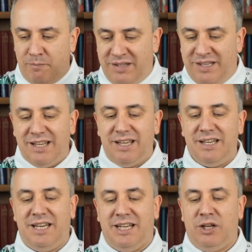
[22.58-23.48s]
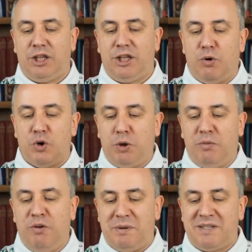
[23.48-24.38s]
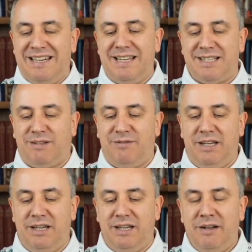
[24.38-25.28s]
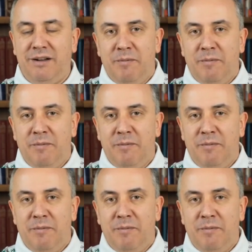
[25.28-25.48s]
делайте это для того, чтобы впоследствии